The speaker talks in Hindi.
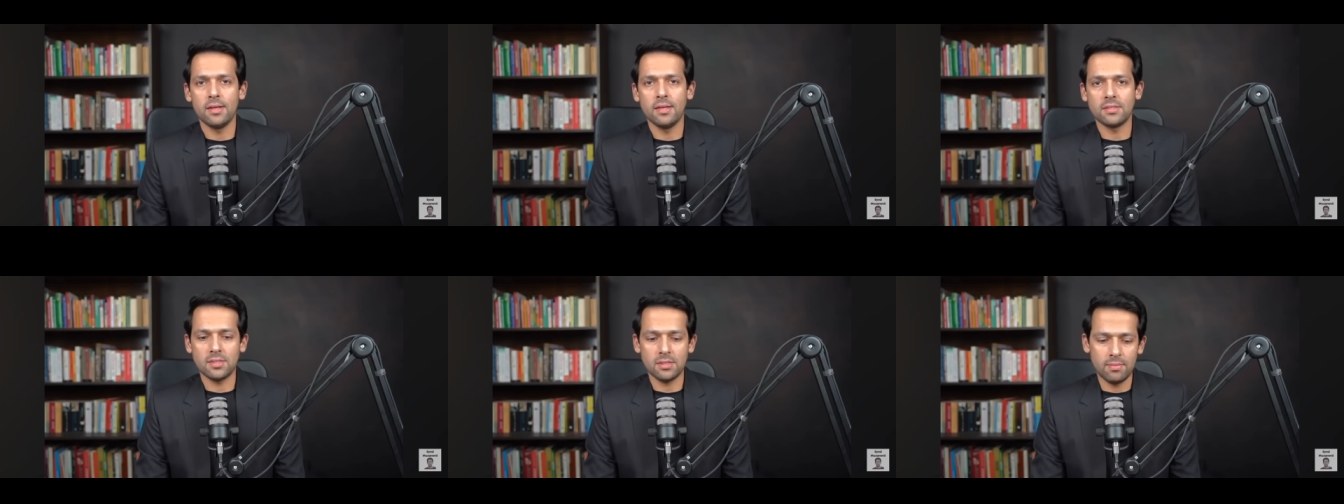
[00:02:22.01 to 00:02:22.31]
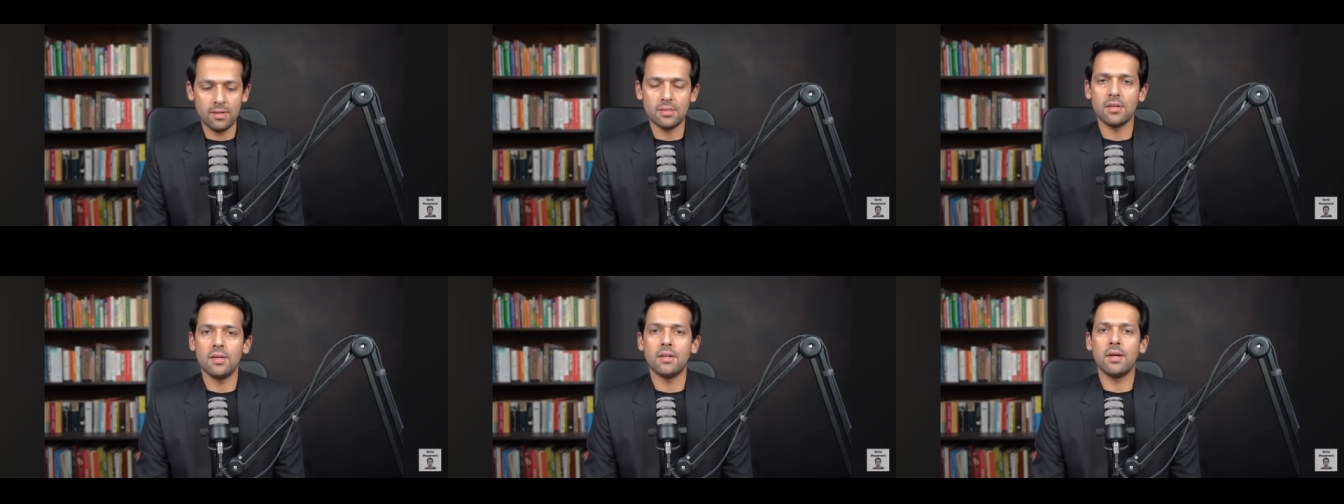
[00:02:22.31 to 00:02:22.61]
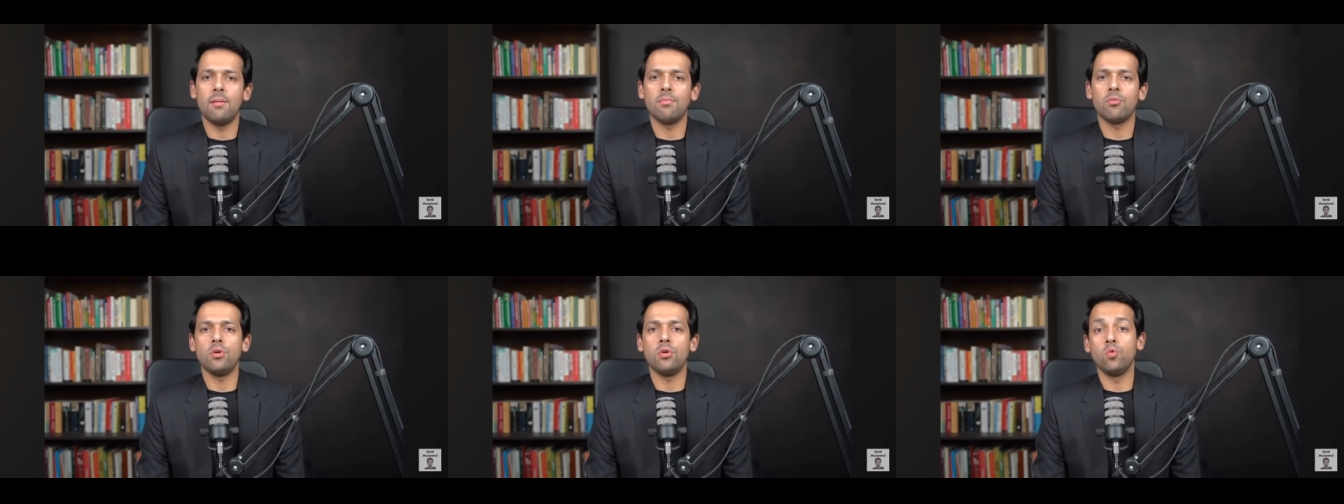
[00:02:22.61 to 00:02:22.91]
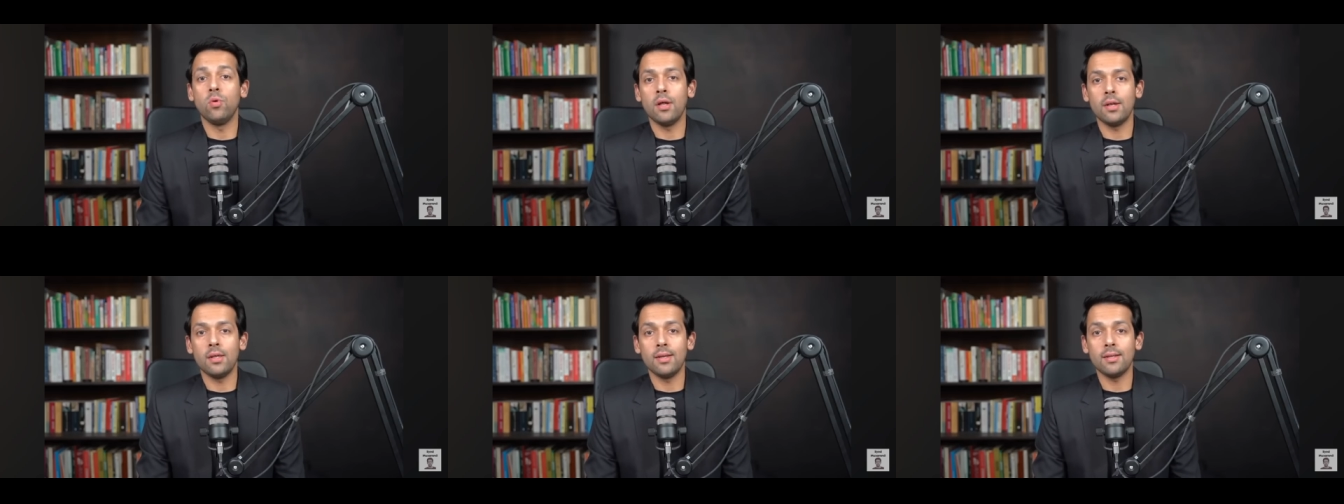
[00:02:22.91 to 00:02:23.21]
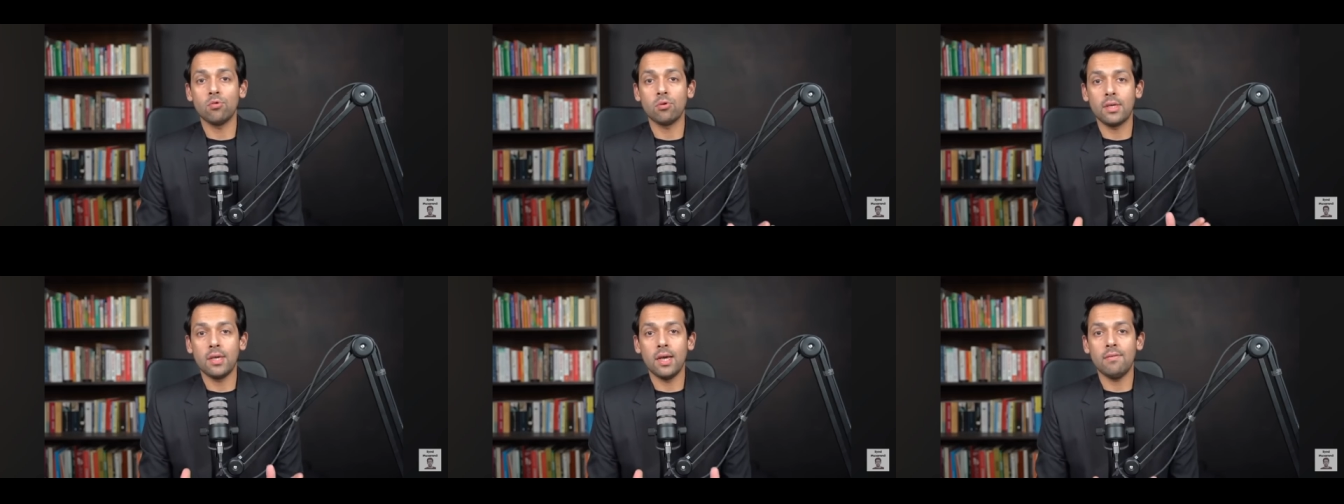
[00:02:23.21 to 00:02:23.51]
इससे बेहतरीन काम कोई हुआ
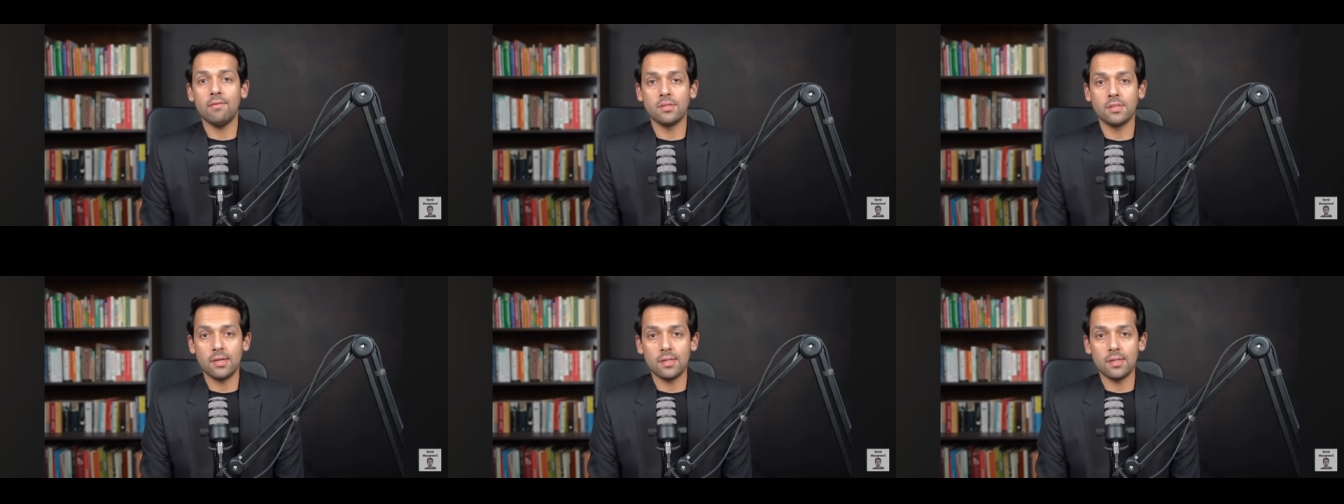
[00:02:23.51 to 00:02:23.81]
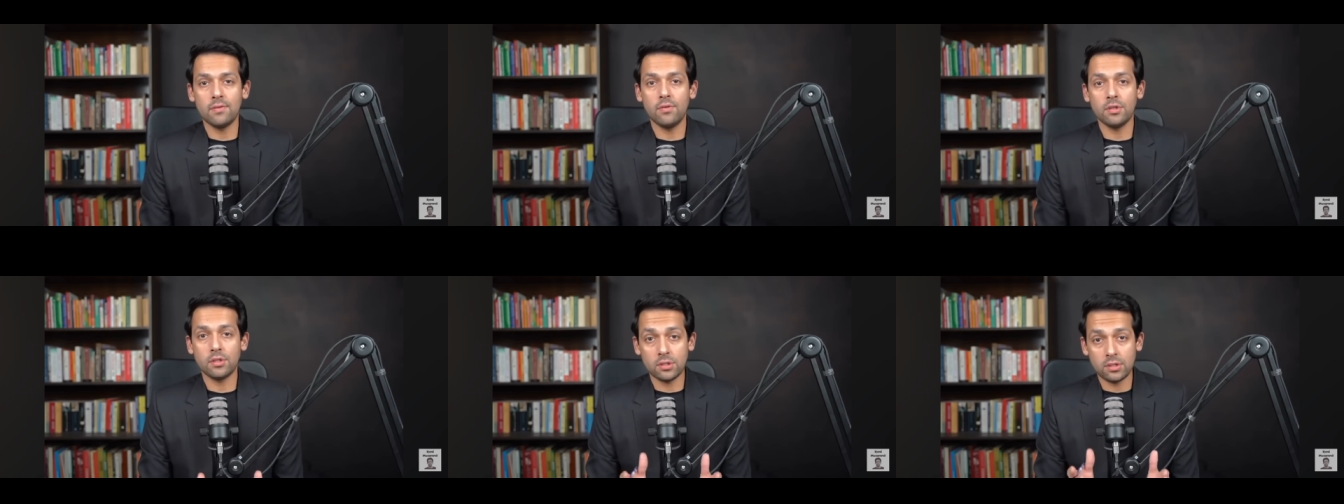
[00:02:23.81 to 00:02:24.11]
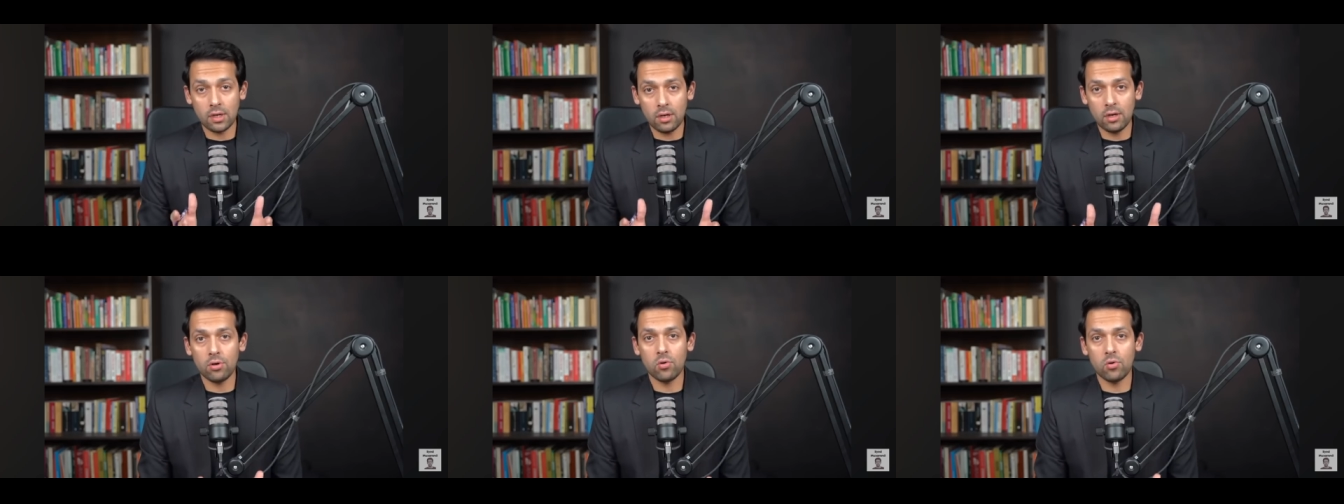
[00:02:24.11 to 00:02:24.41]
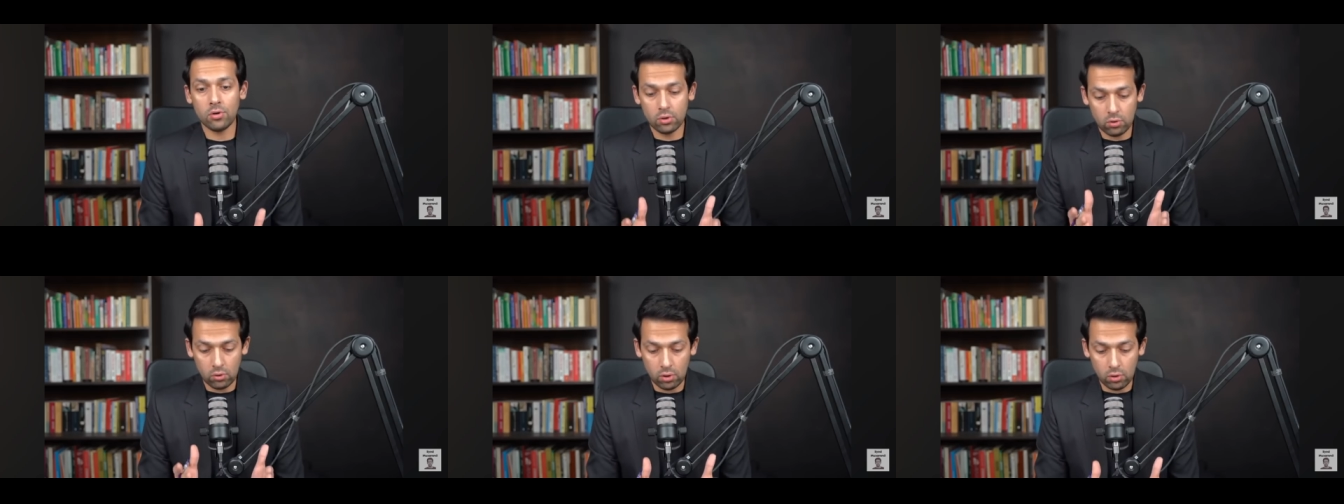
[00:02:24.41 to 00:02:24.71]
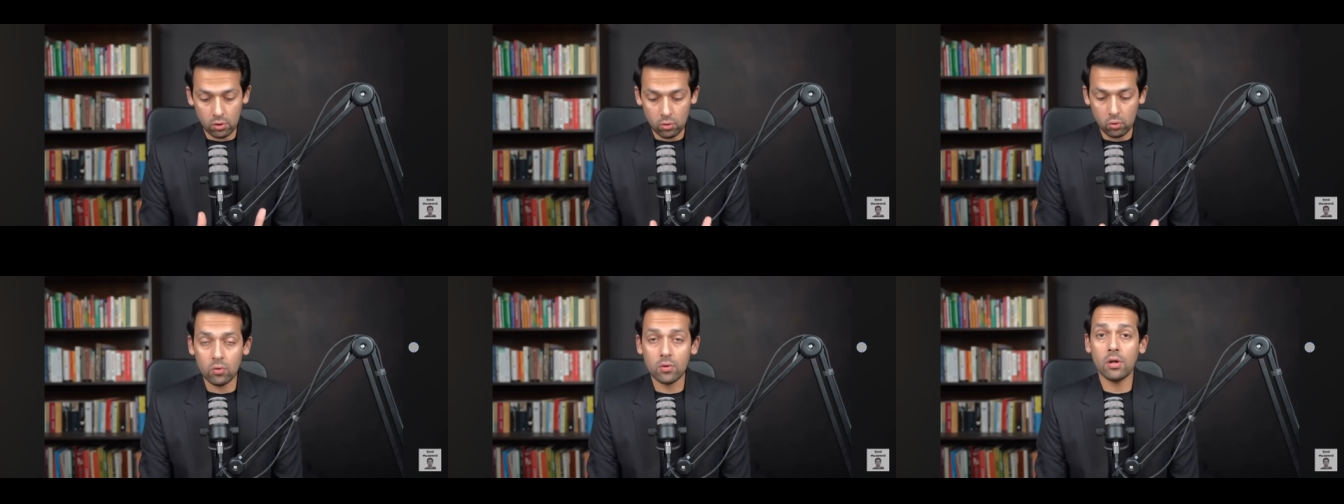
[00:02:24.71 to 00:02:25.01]
नहीं है तो क्या वजह है दैट वी स्टिल डोंट
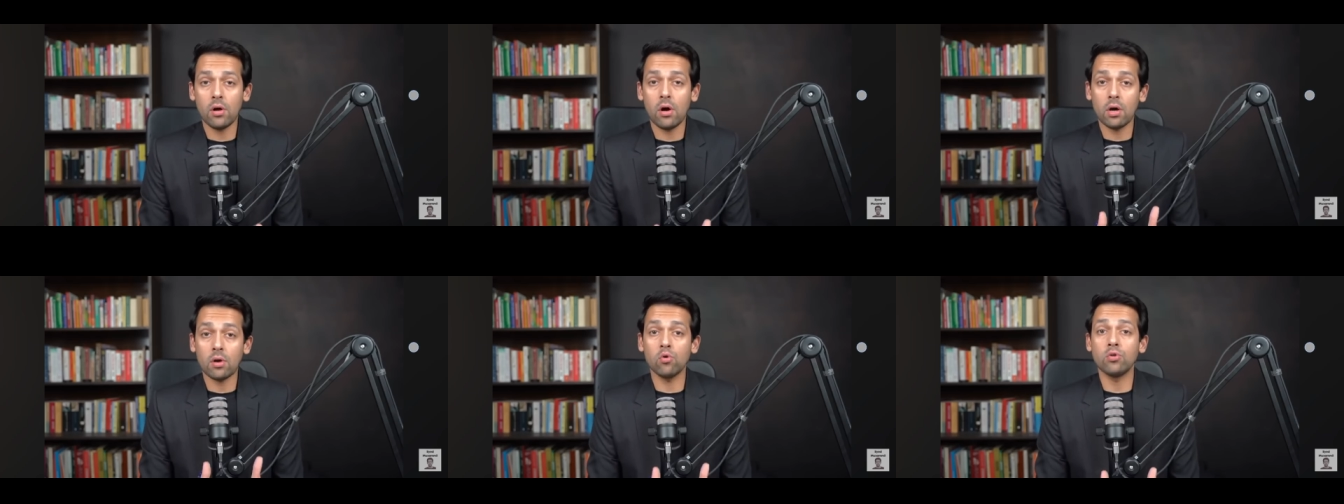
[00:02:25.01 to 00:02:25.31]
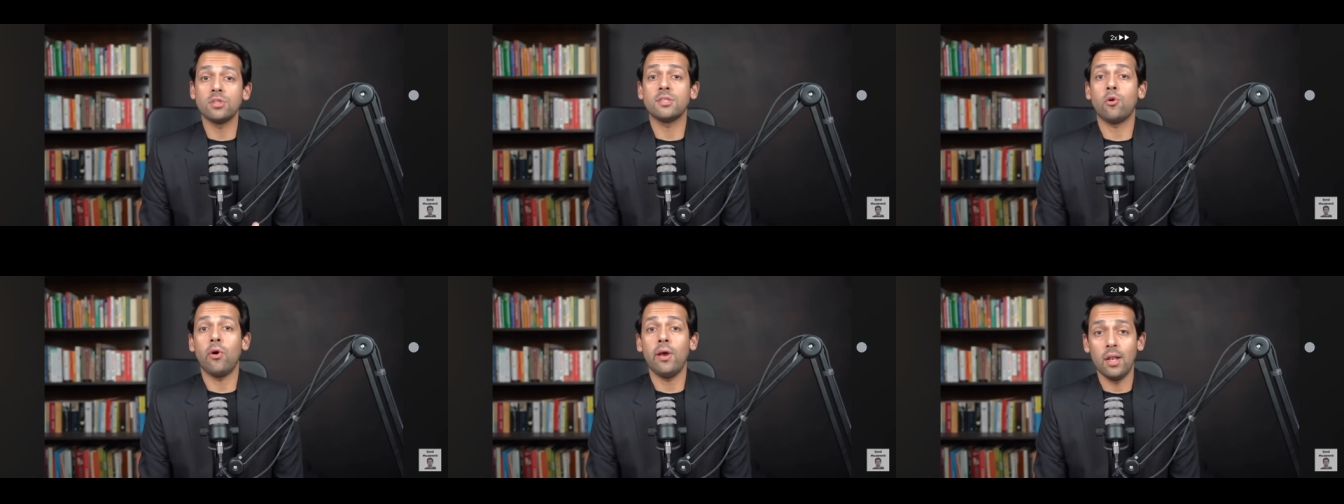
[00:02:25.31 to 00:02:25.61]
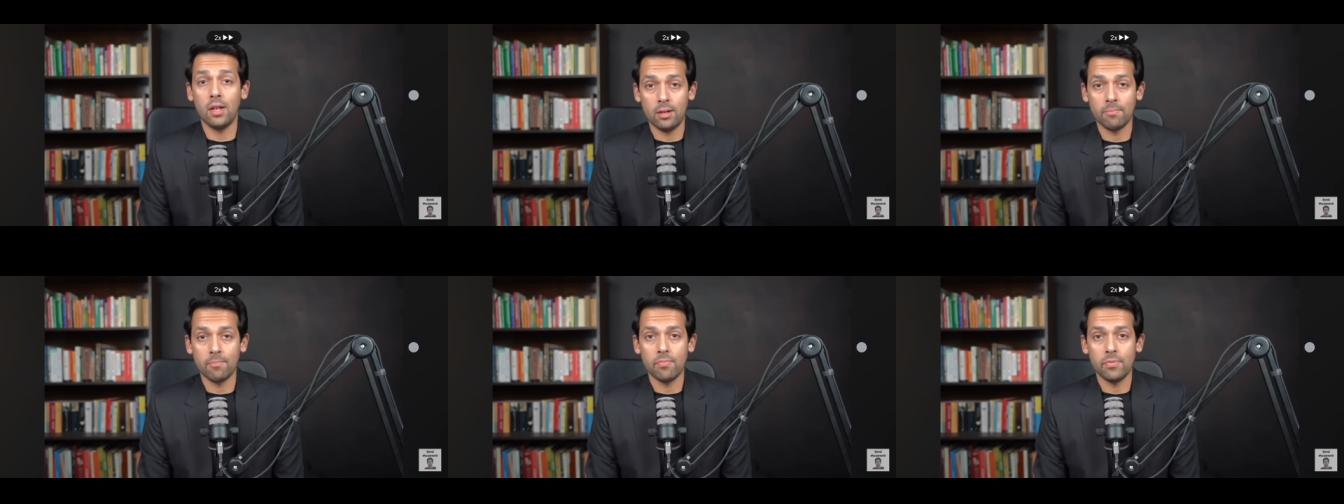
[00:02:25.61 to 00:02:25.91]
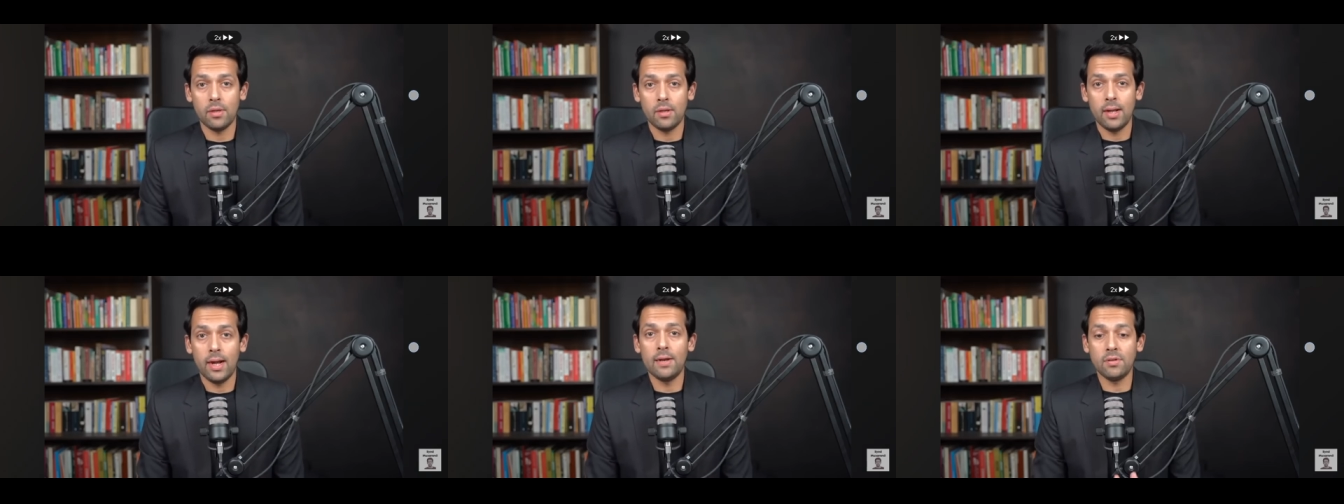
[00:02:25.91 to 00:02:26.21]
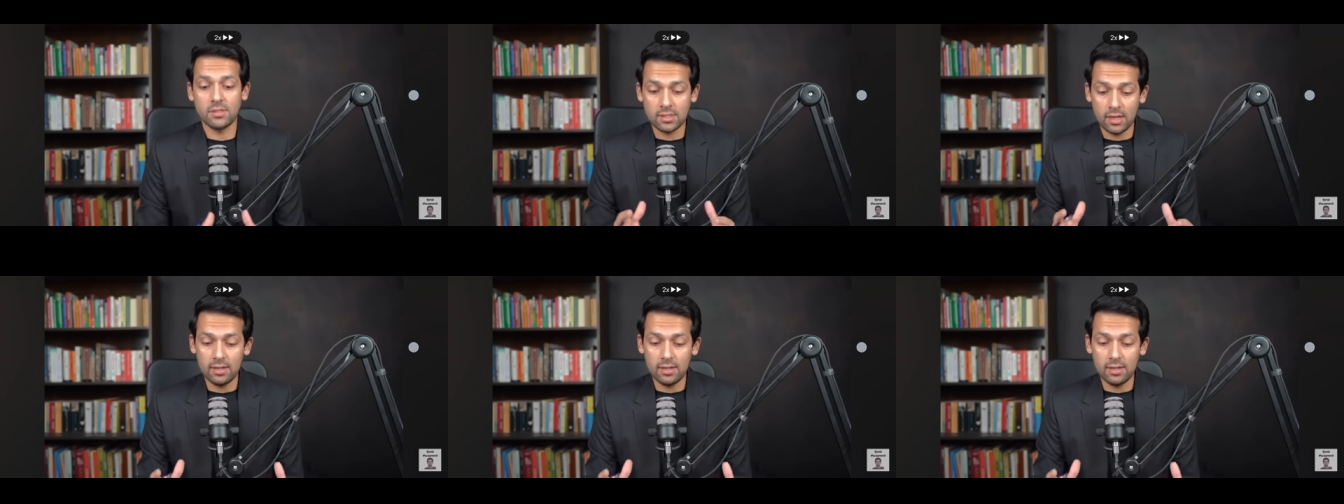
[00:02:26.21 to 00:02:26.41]
ओन और ओन सॉयल एंड